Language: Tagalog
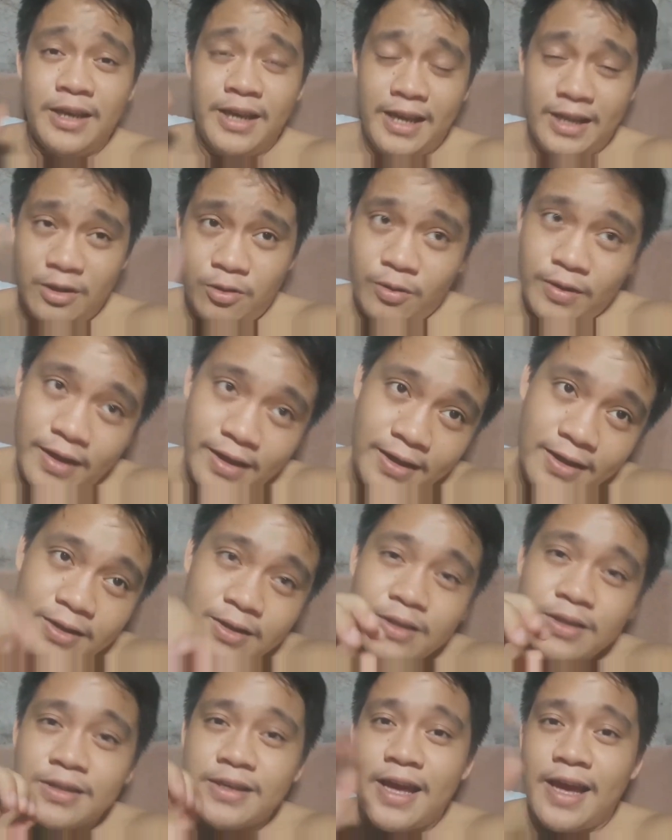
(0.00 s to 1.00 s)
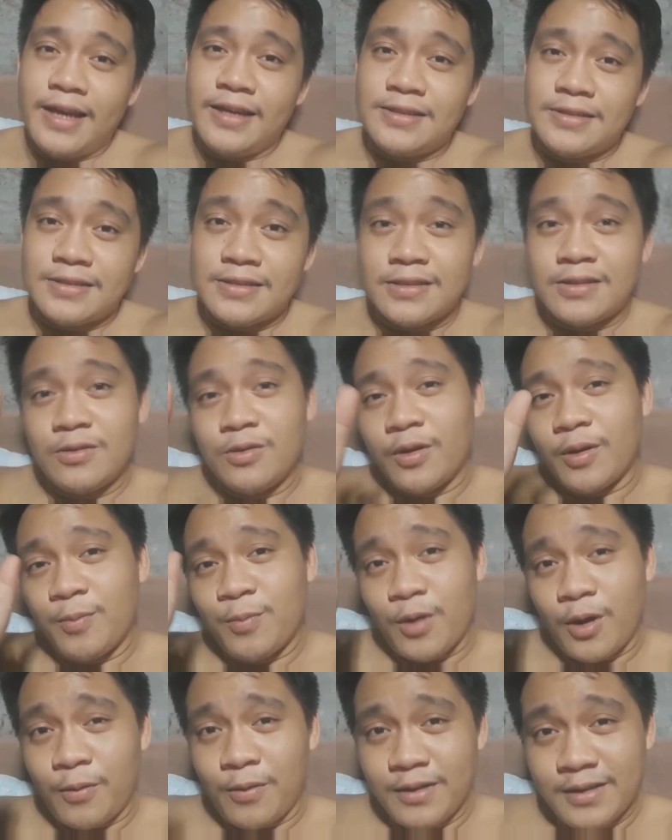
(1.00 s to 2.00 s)
Anyway, guys, looking
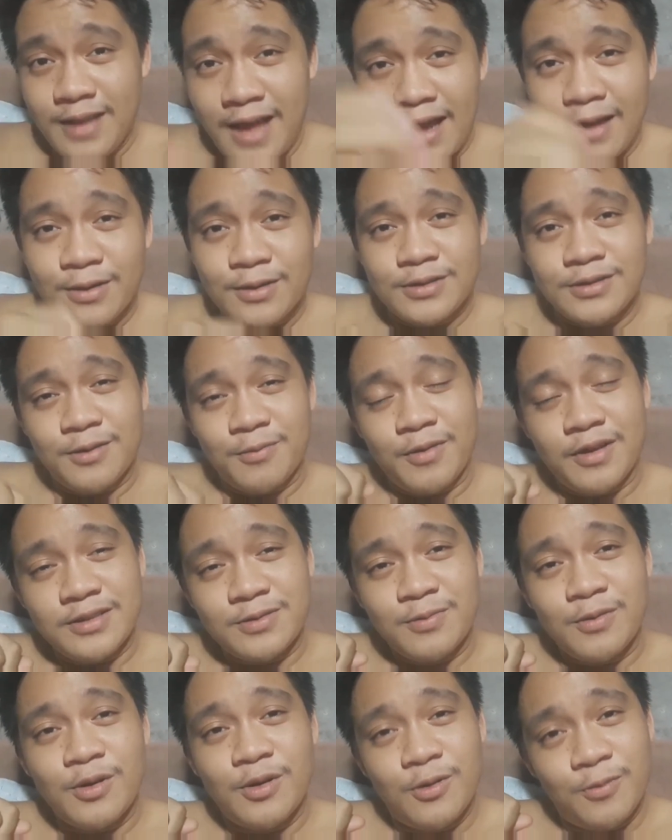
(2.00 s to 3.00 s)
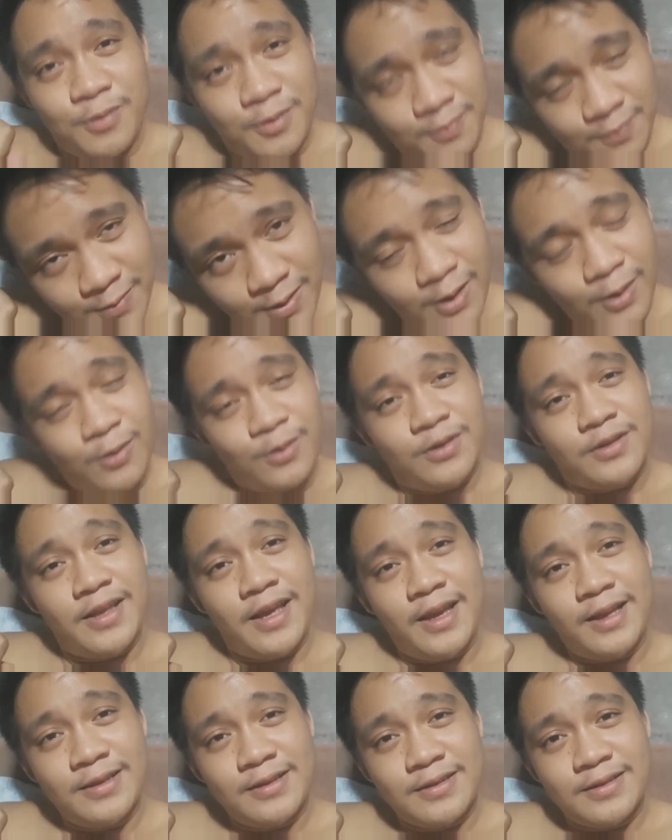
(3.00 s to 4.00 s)
forward tayo sa mas malulupit pang
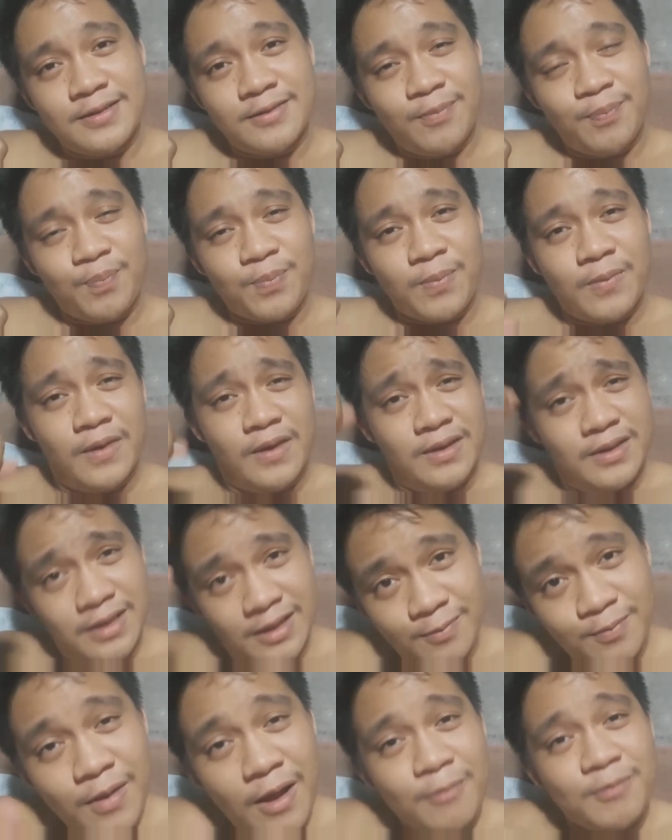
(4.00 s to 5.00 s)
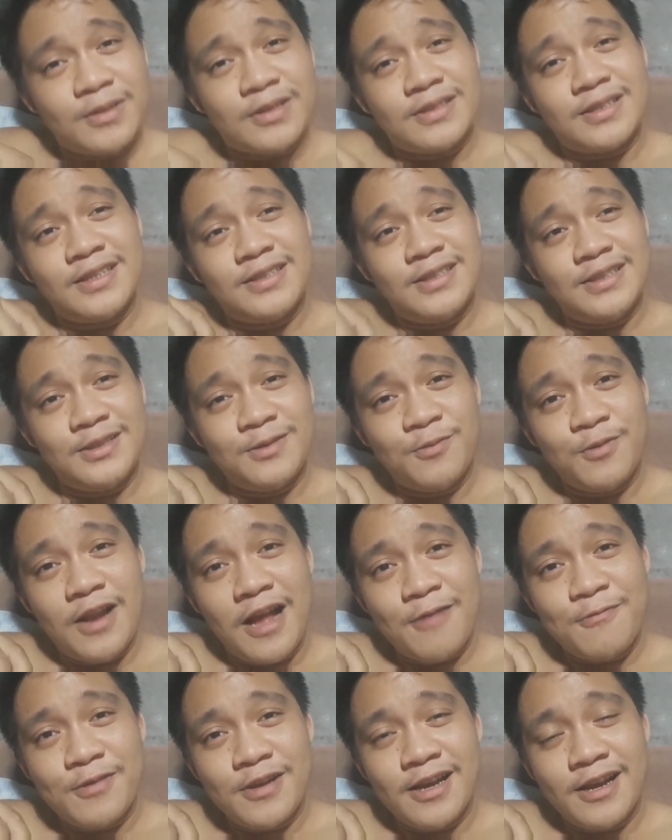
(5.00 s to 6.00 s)
content. Nagpapa
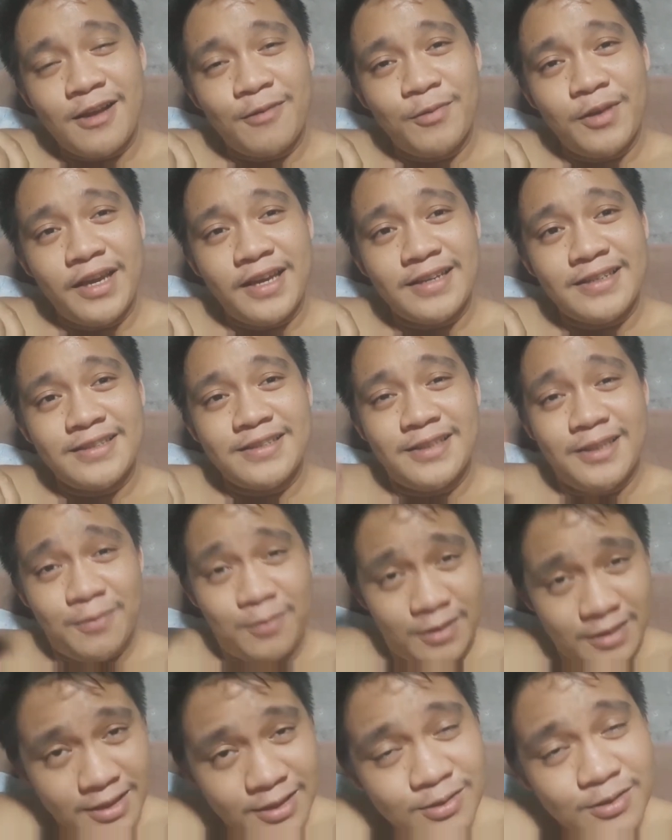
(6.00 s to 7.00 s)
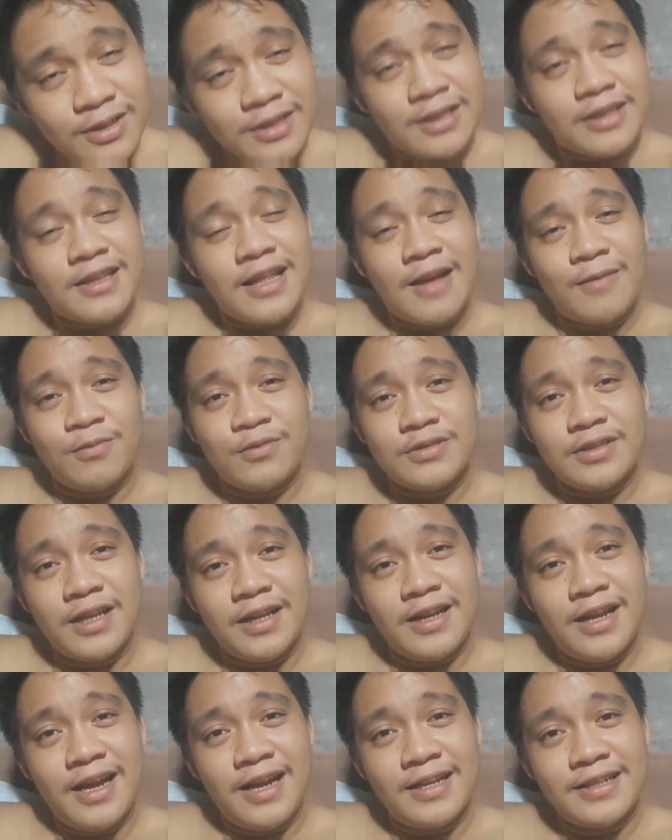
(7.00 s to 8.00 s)
nagsisimula pa lang kami, hindi pa dito natatapos
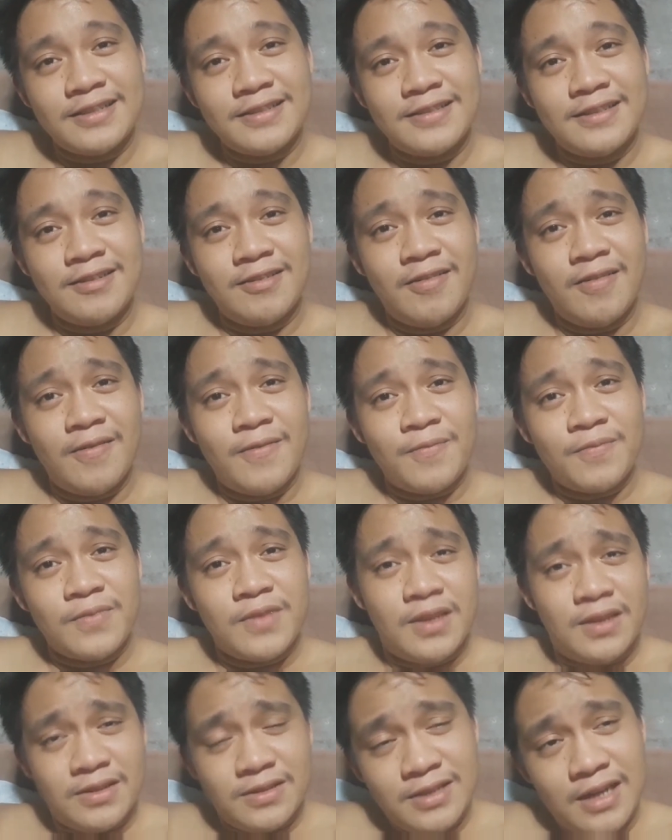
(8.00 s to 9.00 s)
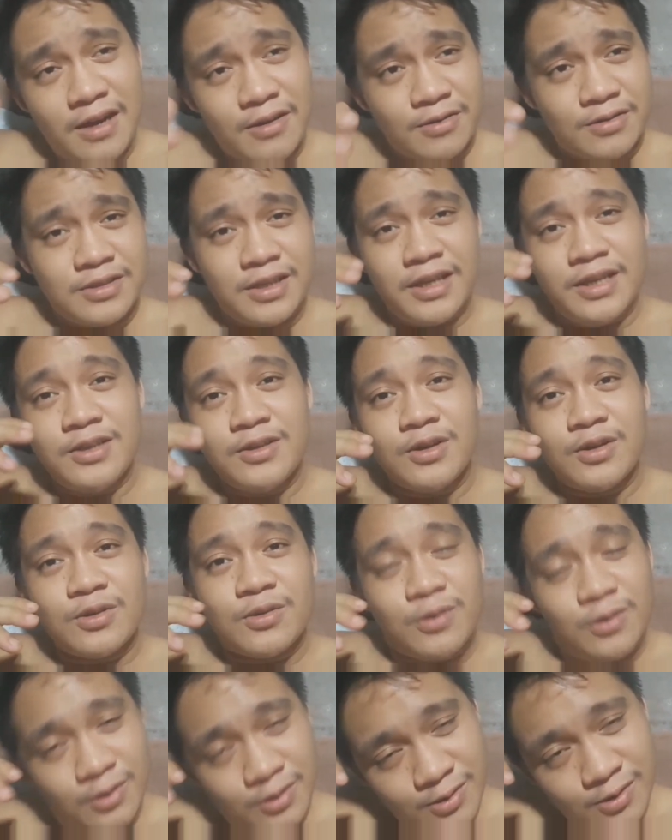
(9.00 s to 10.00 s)
ang lahat. Shoutout sa inyo.
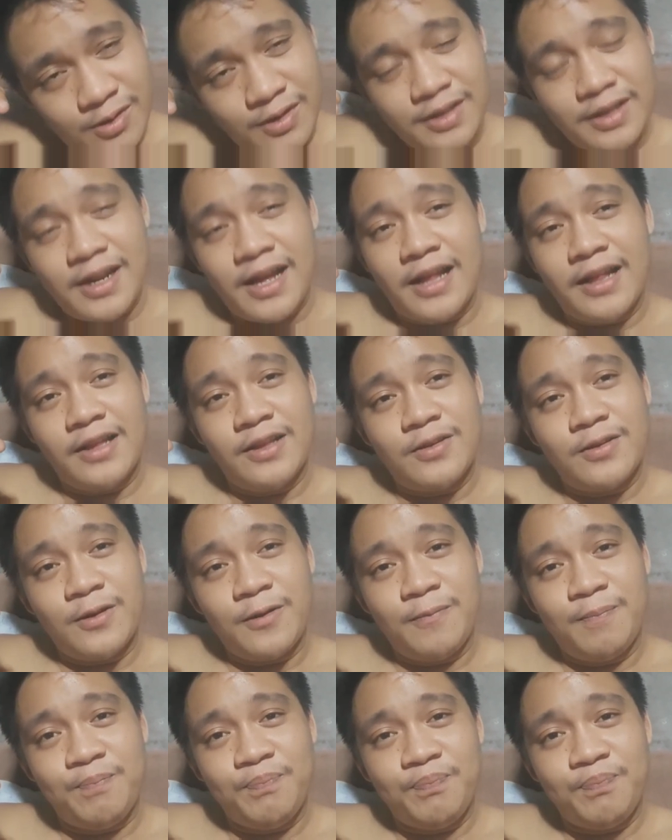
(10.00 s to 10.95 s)
Tuloy-tuloy na natin to.